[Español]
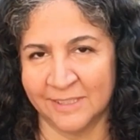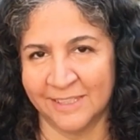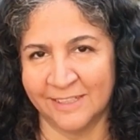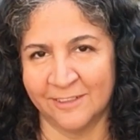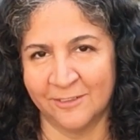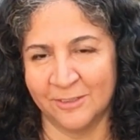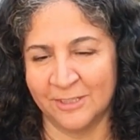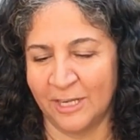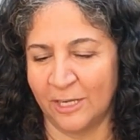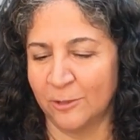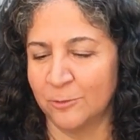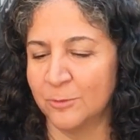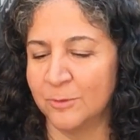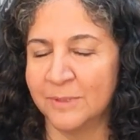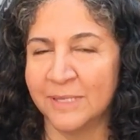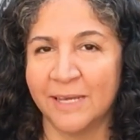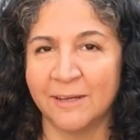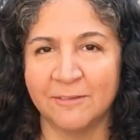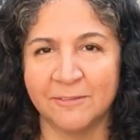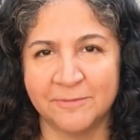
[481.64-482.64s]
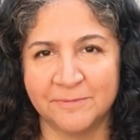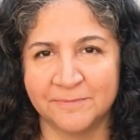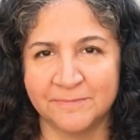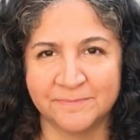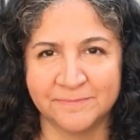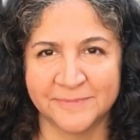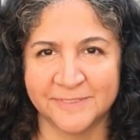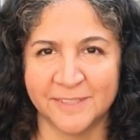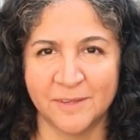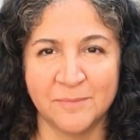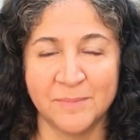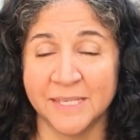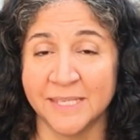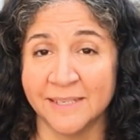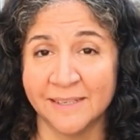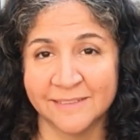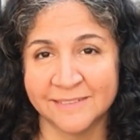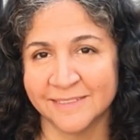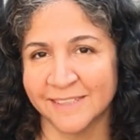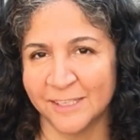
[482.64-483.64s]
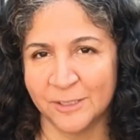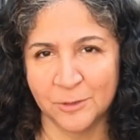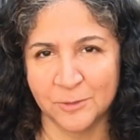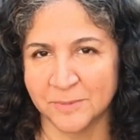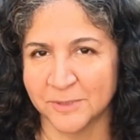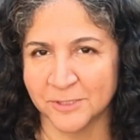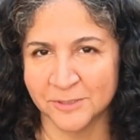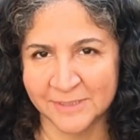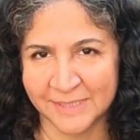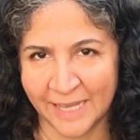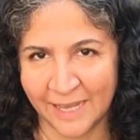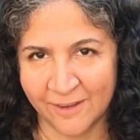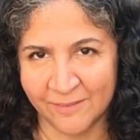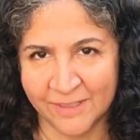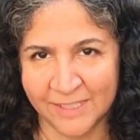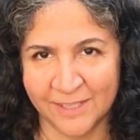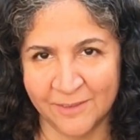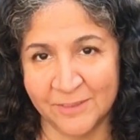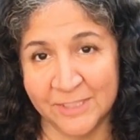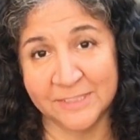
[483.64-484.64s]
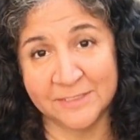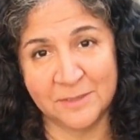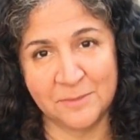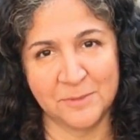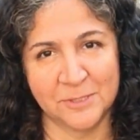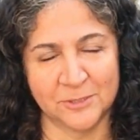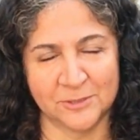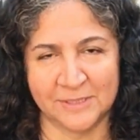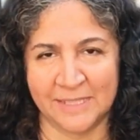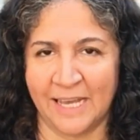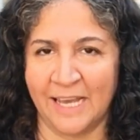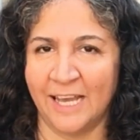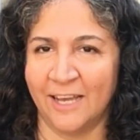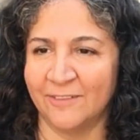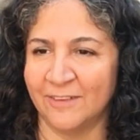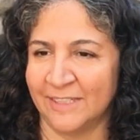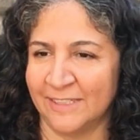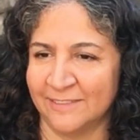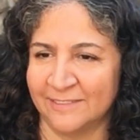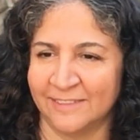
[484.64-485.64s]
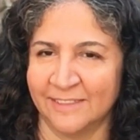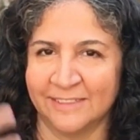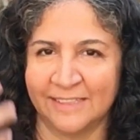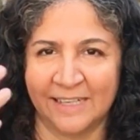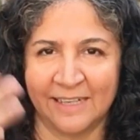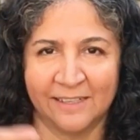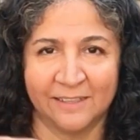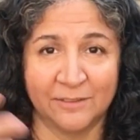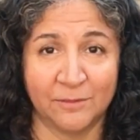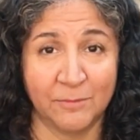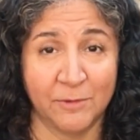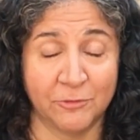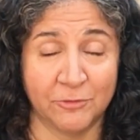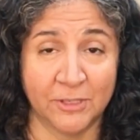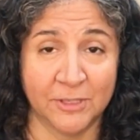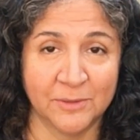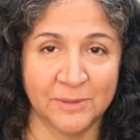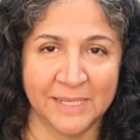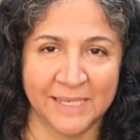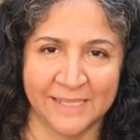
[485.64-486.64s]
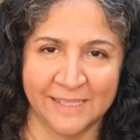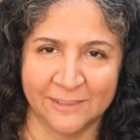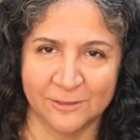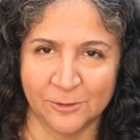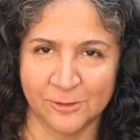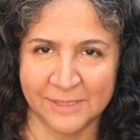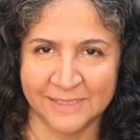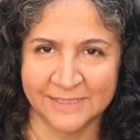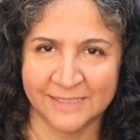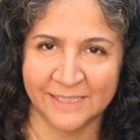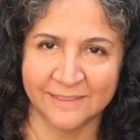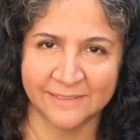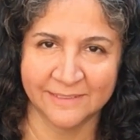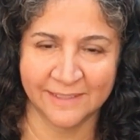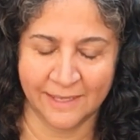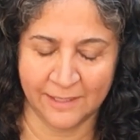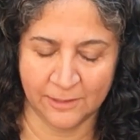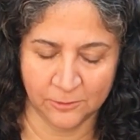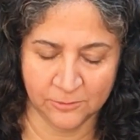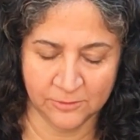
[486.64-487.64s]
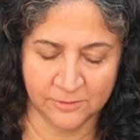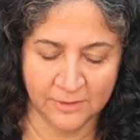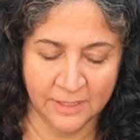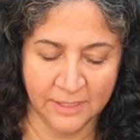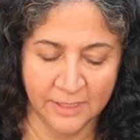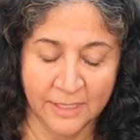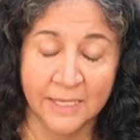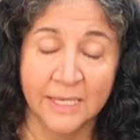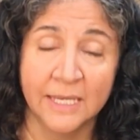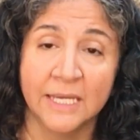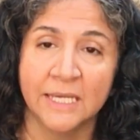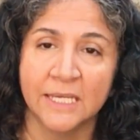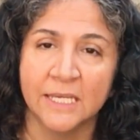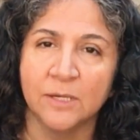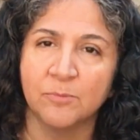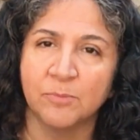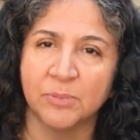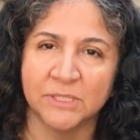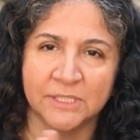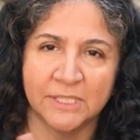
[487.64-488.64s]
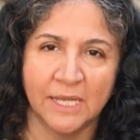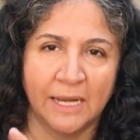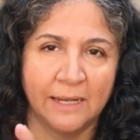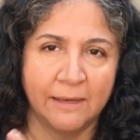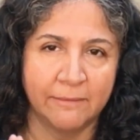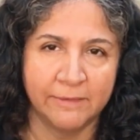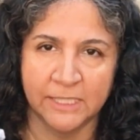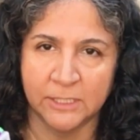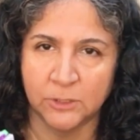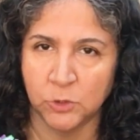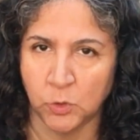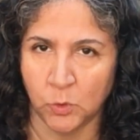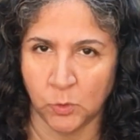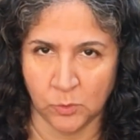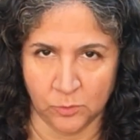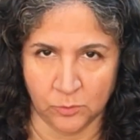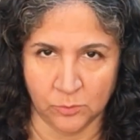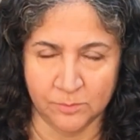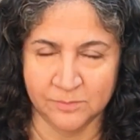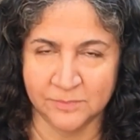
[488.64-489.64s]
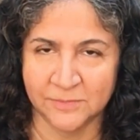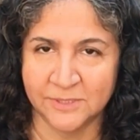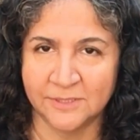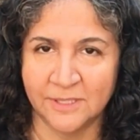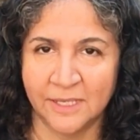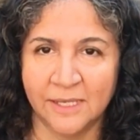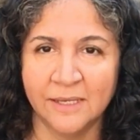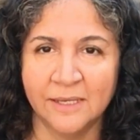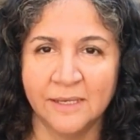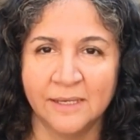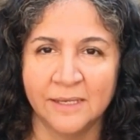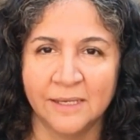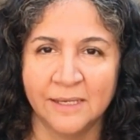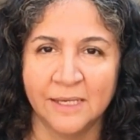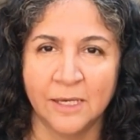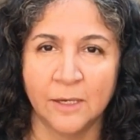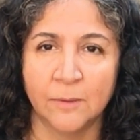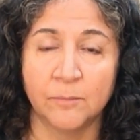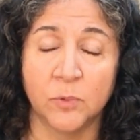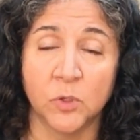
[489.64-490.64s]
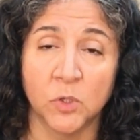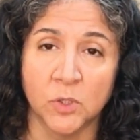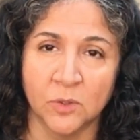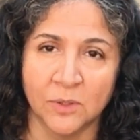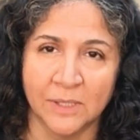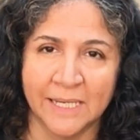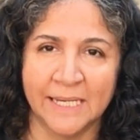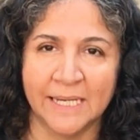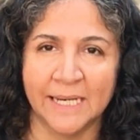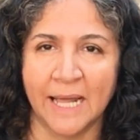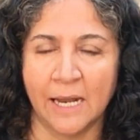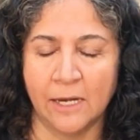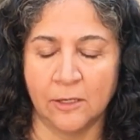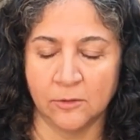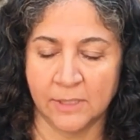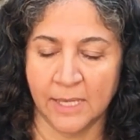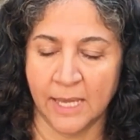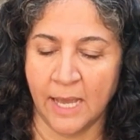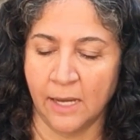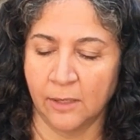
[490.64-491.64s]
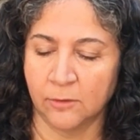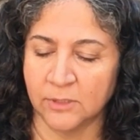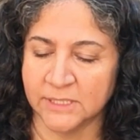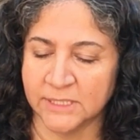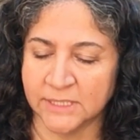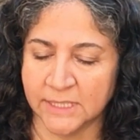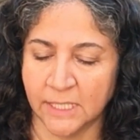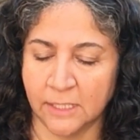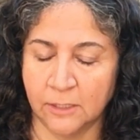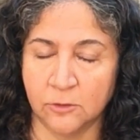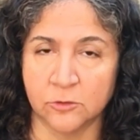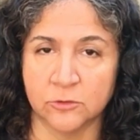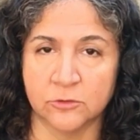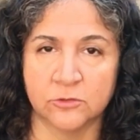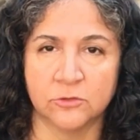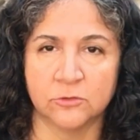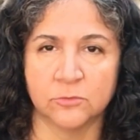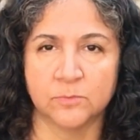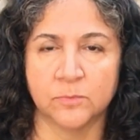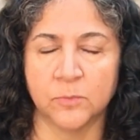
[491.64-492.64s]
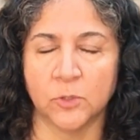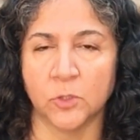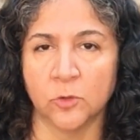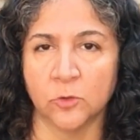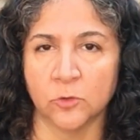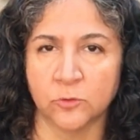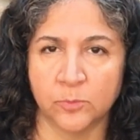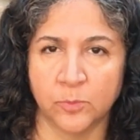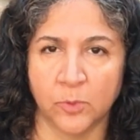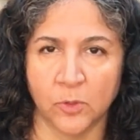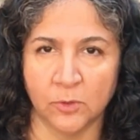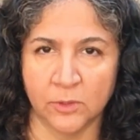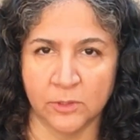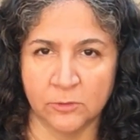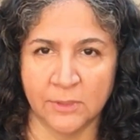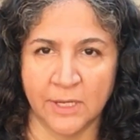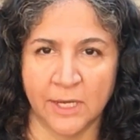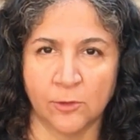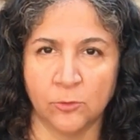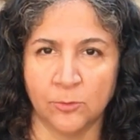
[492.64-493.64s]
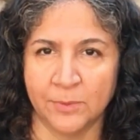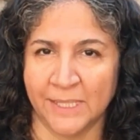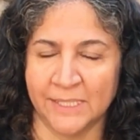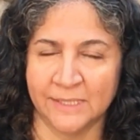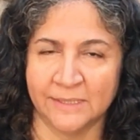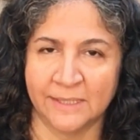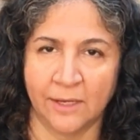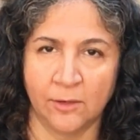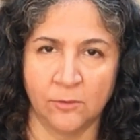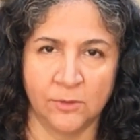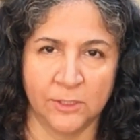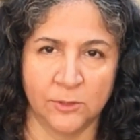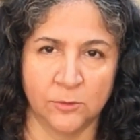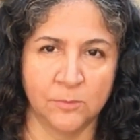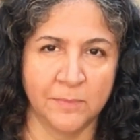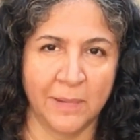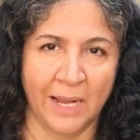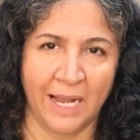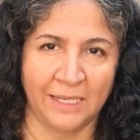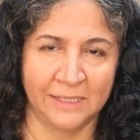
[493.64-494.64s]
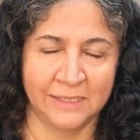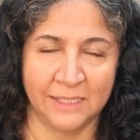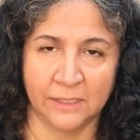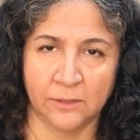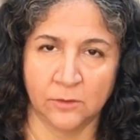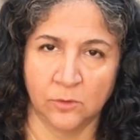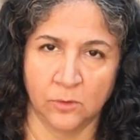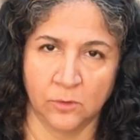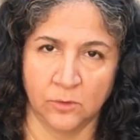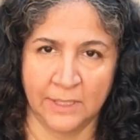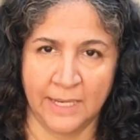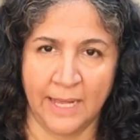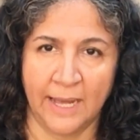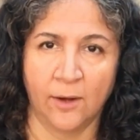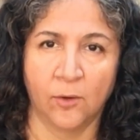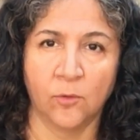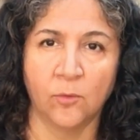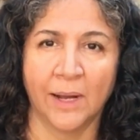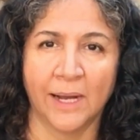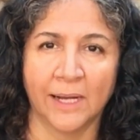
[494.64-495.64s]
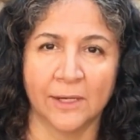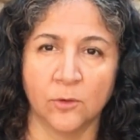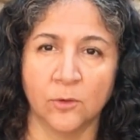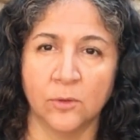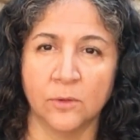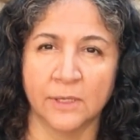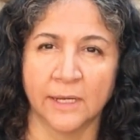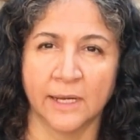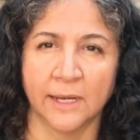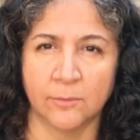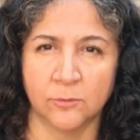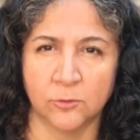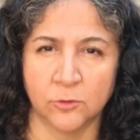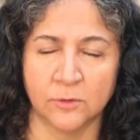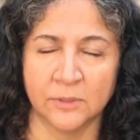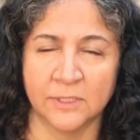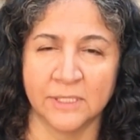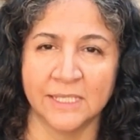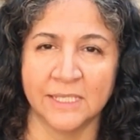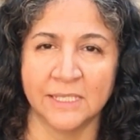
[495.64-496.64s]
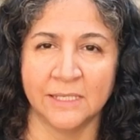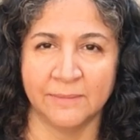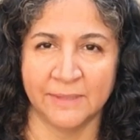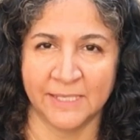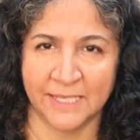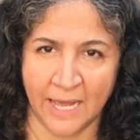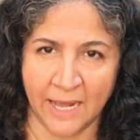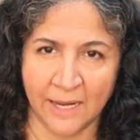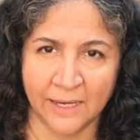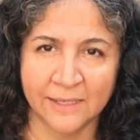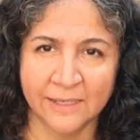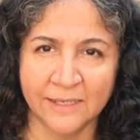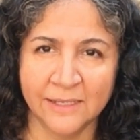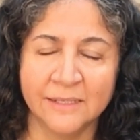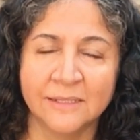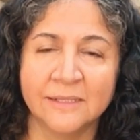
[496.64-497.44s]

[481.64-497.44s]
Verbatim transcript: que con algunas semillas que no brotaban, a ver si brotaban, etcétera, que se me fueron quedando retrasados. Y pues ya lavé todo. ¿sí? Por lo general lo que hago es que los, los pongo en una cubeta o en un balde con agua, con jabón y vinagre.